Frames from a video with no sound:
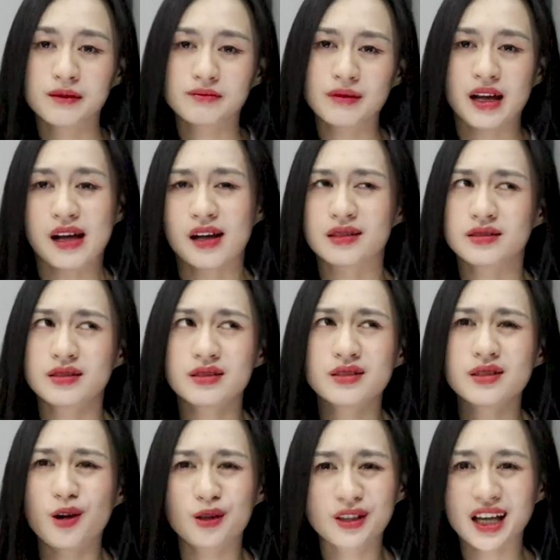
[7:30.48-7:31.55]
mà cứ
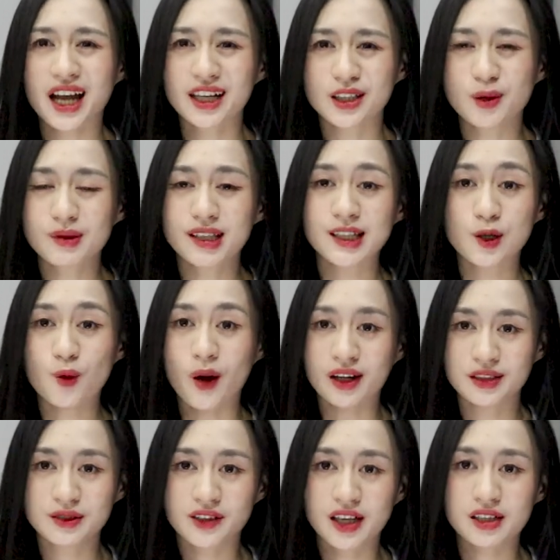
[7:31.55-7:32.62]
có những cái hành động kỳ
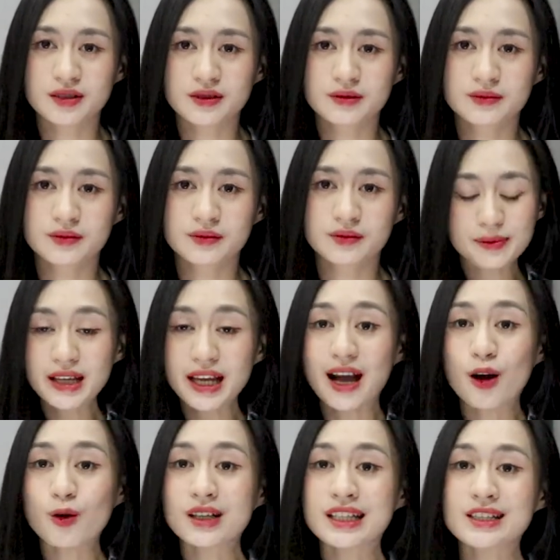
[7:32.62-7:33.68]
quặc như vậy. Tiếp
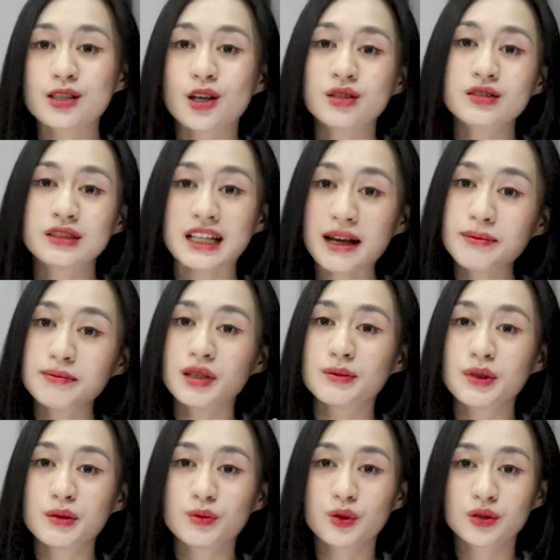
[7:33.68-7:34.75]
theo, lý do thứ năm mà
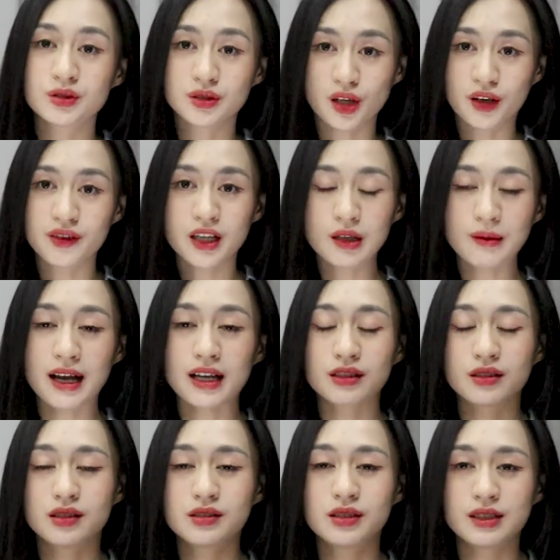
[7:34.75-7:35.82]
mình muốn nói với các bạn
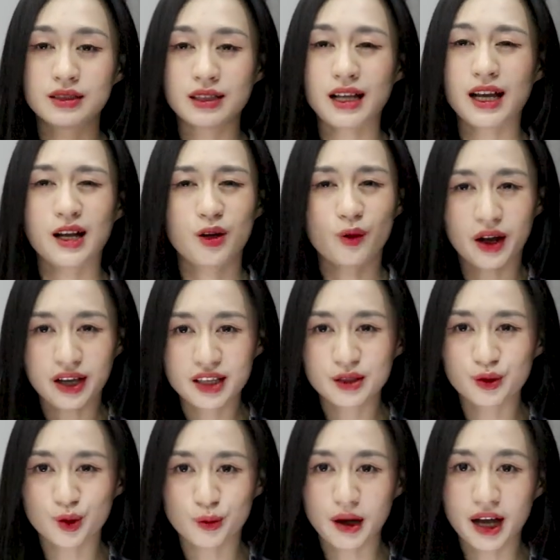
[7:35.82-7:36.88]
đó chính là ngoại
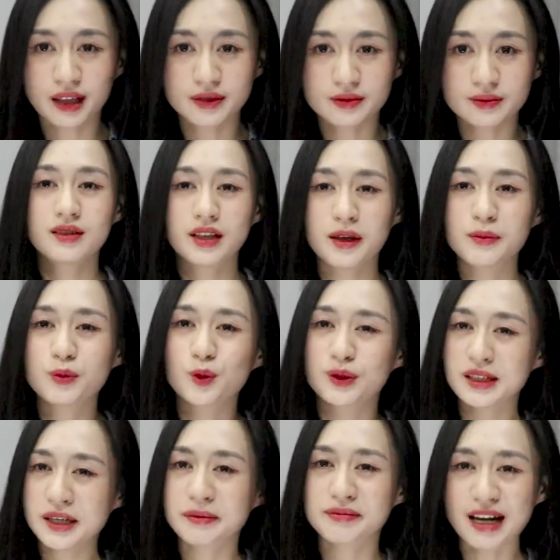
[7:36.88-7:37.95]
hình của bạn. Thêm một
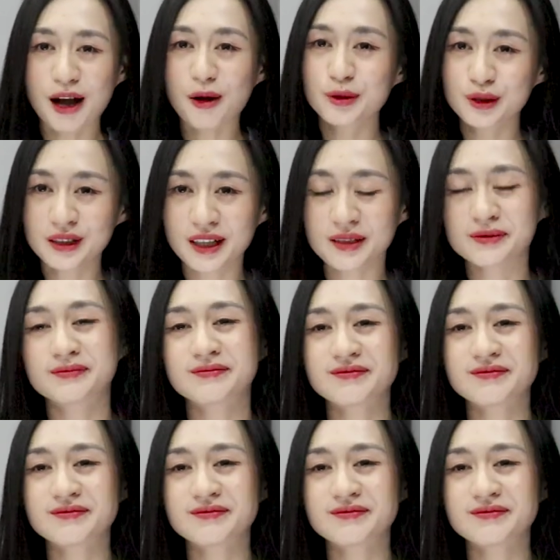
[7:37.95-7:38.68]
niềm đau nữa này.